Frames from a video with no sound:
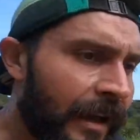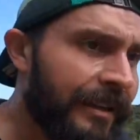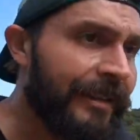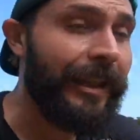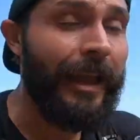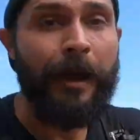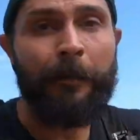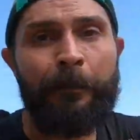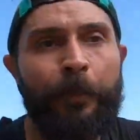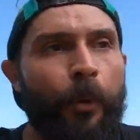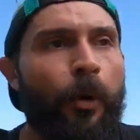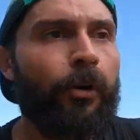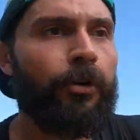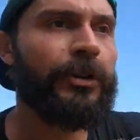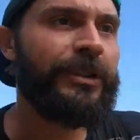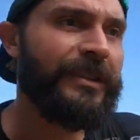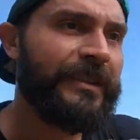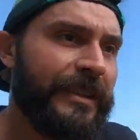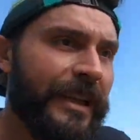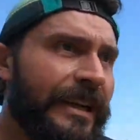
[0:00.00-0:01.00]
tempo ou
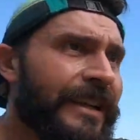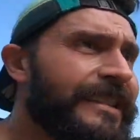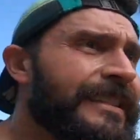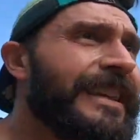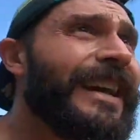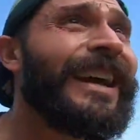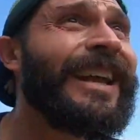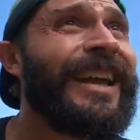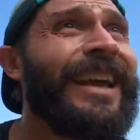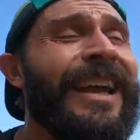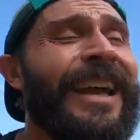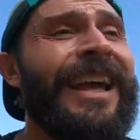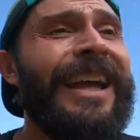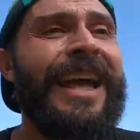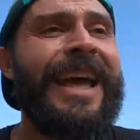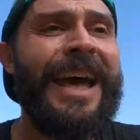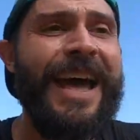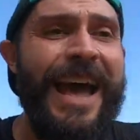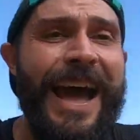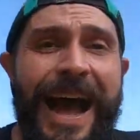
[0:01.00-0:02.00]
distância,
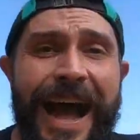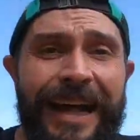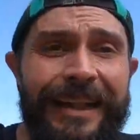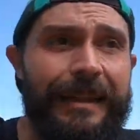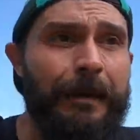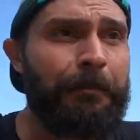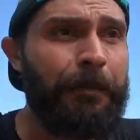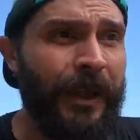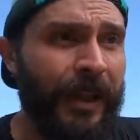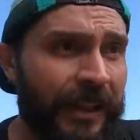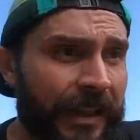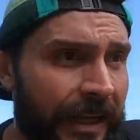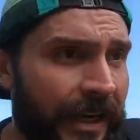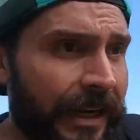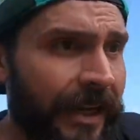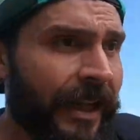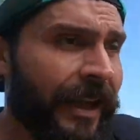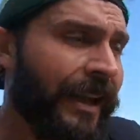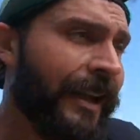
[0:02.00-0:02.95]
a depender